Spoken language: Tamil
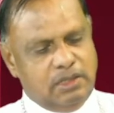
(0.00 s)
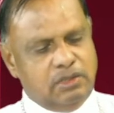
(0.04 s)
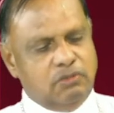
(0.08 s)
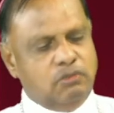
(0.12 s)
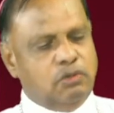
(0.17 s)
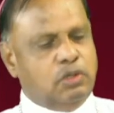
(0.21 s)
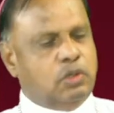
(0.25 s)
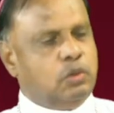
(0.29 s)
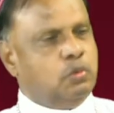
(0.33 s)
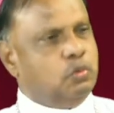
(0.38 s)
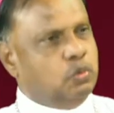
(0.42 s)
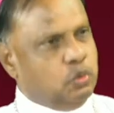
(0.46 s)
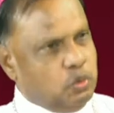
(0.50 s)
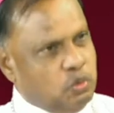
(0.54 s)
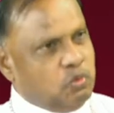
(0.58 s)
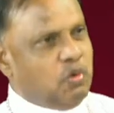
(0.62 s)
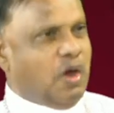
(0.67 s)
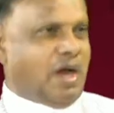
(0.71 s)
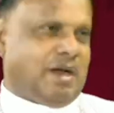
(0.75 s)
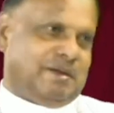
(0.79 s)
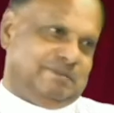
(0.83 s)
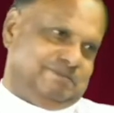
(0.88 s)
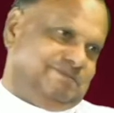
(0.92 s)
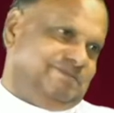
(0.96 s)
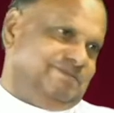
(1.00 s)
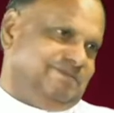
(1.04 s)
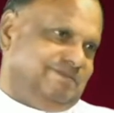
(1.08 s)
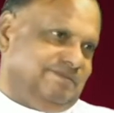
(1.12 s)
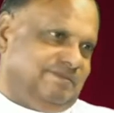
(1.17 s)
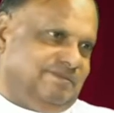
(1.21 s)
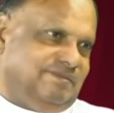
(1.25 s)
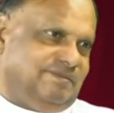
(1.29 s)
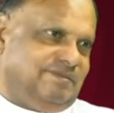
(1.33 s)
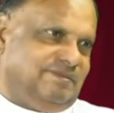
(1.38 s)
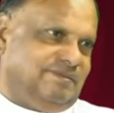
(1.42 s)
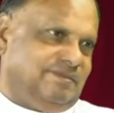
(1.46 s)
இது ஒரு உருவகம்
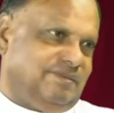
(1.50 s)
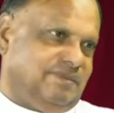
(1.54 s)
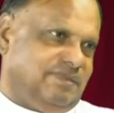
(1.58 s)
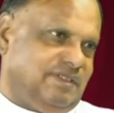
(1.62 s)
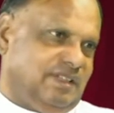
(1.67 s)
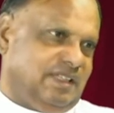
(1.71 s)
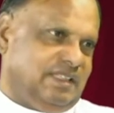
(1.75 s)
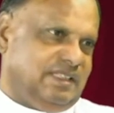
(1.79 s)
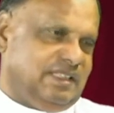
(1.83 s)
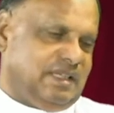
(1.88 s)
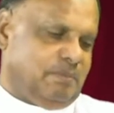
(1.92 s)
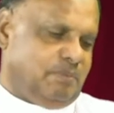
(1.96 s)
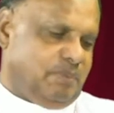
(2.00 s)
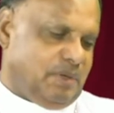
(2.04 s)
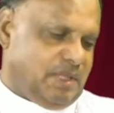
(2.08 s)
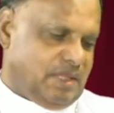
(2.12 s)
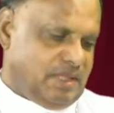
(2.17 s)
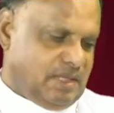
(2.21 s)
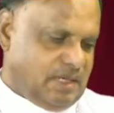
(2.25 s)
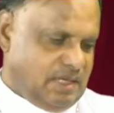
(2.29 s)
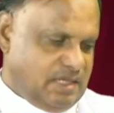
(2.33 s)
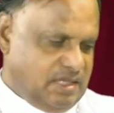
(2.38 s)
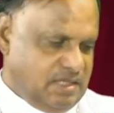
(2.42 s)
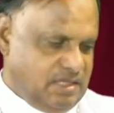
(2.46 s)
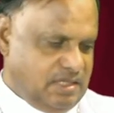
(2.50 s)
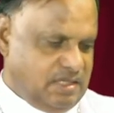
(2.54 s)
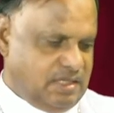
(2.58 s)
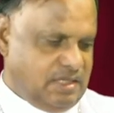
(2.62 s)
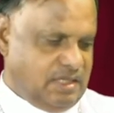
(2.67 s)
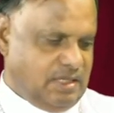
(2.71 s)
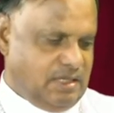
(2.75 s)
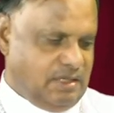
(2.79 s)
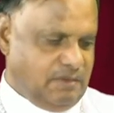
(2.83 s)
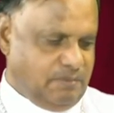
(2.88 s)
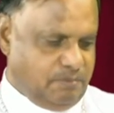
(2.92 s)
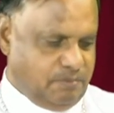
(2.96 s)
இந்த
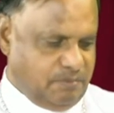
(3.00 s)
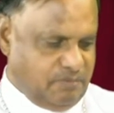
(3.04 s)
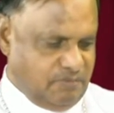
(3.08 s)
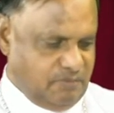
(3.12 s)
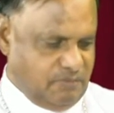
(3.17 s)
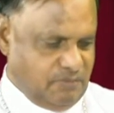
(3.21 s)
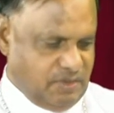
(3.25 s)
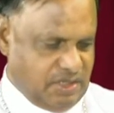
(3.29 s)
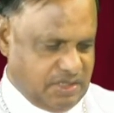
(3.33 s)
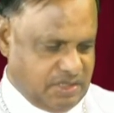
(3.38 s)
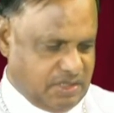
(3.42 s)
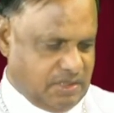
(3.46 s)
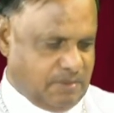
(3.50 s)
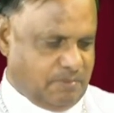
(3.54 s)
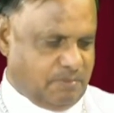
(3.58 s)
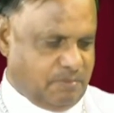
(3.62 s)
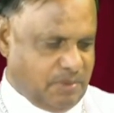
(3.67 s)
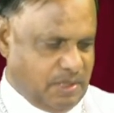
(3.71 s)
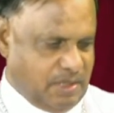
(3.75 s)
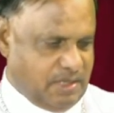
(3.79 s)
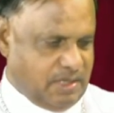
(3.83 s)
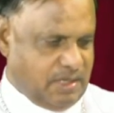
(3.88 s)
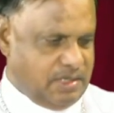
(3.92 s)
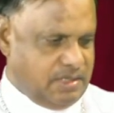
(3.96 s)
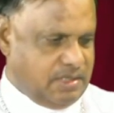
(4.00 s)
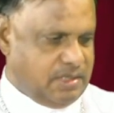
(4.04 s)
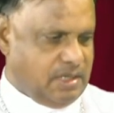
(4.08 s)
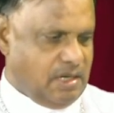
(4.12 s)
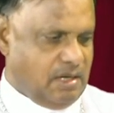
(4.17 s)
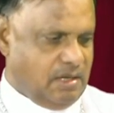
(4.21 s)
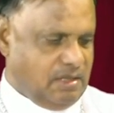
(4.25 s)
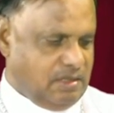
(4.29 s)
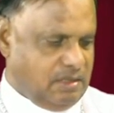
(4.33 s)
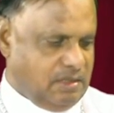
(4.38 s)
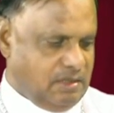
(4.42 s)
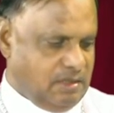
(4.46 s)
பதினஞ்சு வசனம்
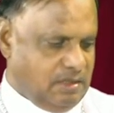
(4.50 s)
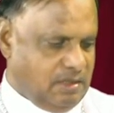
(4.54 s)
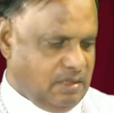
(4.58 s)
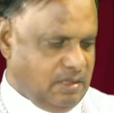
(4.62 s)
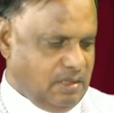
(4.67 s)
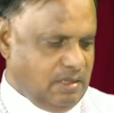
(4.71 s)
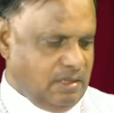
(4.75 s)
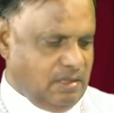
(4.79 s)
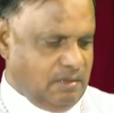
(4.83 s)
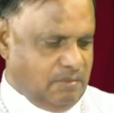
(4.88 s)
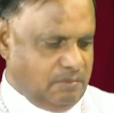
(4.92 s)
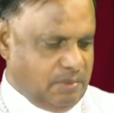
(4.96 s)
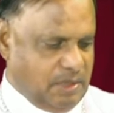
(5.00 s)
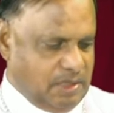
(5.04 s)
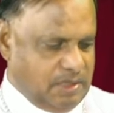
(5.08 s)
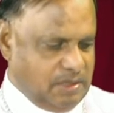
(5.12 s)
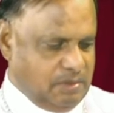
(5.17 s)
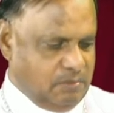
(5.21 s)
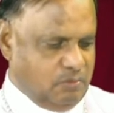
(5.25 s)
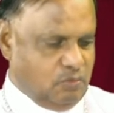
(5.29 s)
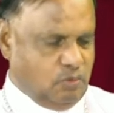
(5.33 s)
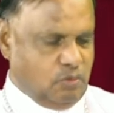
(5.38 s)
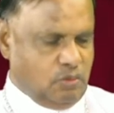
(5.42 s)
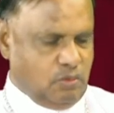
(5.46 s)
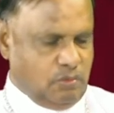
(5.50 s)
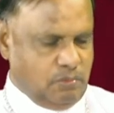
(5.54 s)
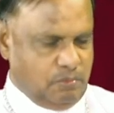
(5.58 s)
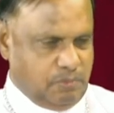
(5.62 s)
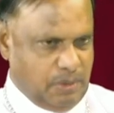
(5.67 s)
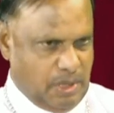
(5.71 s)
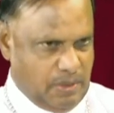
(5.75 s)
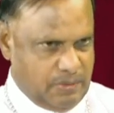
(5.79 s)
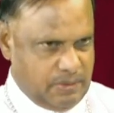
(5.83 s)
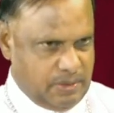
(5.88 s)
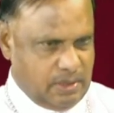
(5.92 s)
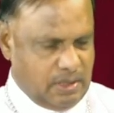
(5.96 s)
பதினஞ்சாவது பதிமூ
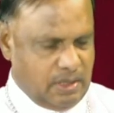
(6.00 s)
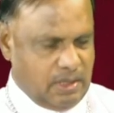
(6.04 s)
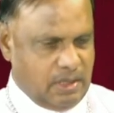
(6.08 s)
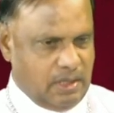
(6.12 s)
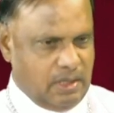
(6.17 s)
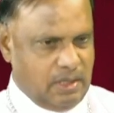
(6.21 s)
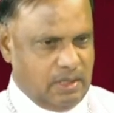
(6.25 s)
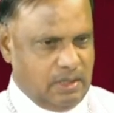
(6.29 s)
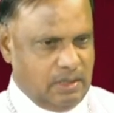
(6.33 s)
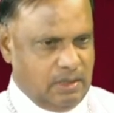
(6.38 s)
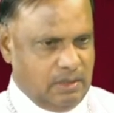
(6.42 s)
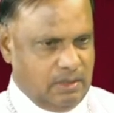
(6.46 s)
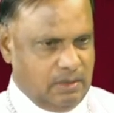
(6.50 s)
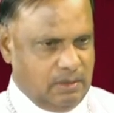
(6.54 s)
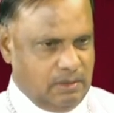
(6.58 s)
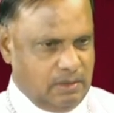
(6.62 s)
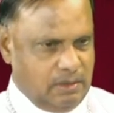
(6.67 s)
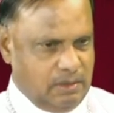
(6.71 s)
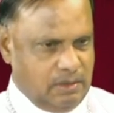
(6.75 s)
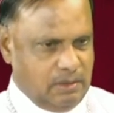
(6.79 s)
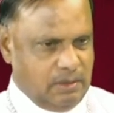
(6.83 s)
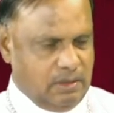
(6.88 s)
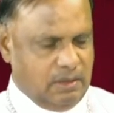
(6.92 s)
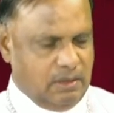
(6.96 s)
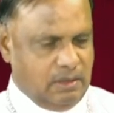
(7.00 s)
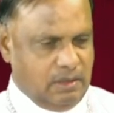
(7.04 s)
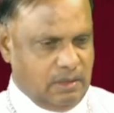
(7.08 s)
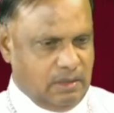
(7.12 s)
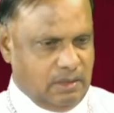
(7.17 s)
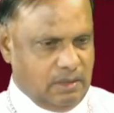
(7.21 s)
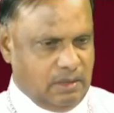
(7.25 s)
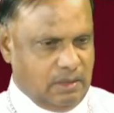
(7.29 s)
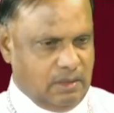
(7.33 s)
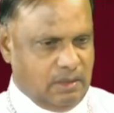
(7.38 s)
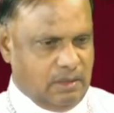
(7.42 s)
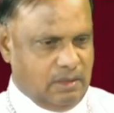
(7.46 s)
பதினாலு
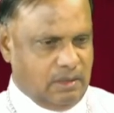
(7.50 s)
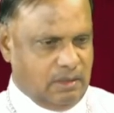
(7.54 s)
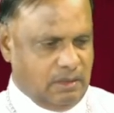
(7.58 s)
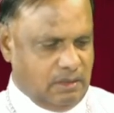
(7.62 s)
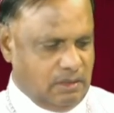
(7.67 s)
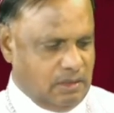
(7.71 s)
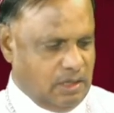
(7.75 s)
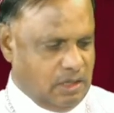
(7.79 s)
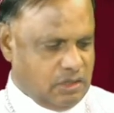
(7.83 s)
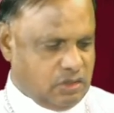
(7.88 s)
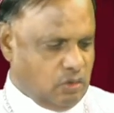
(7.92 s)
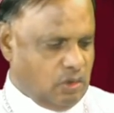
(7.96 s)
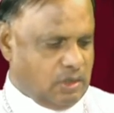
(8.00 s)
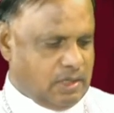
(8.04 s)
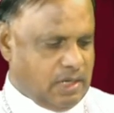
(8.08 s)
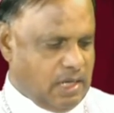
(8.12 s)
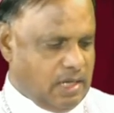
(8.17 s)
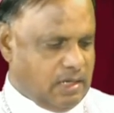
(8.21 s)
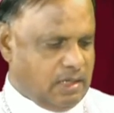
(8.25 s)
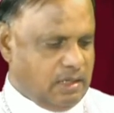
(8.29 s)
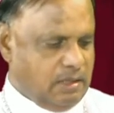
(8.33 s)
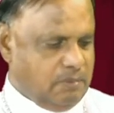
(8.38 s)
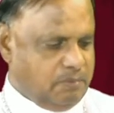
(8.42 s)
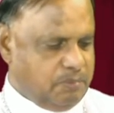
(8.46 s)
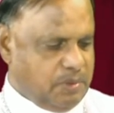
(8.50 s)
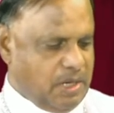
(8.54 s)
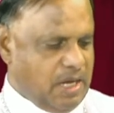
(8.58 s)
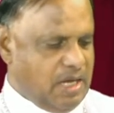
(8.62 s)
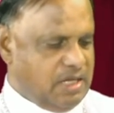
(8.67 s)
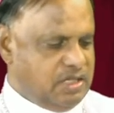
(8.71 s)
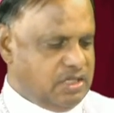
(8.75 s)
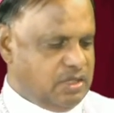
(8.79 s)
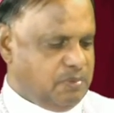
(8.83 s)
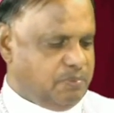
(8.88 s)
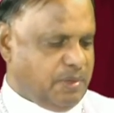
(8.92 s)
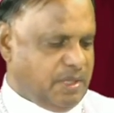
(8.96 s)
இல்லை சொல்கிறாரு
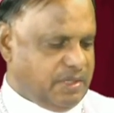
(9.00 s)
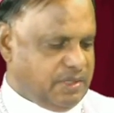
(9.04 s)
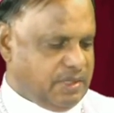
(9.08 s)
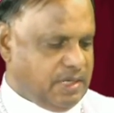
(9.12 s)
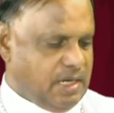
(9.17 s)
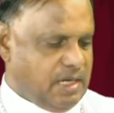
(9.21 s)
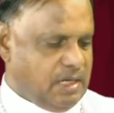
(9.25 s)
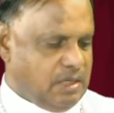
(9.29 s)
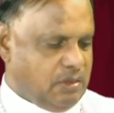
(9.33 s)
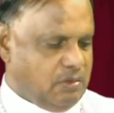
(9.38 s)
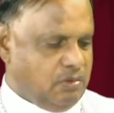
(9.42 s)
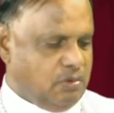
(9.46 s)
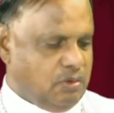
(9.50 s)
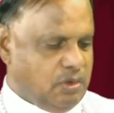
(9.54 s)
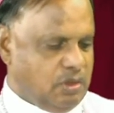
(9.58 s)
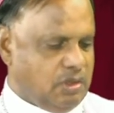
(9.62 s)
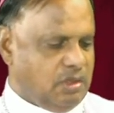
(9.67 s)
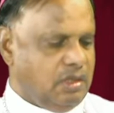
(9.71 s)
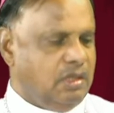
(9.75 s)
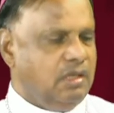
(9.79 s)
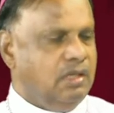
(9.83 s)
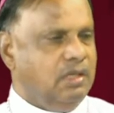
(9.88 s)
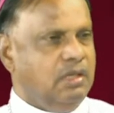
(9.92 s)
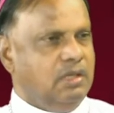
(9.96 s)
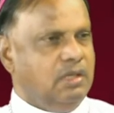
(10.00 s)
பாஞ்சு பதினாறு ஒரு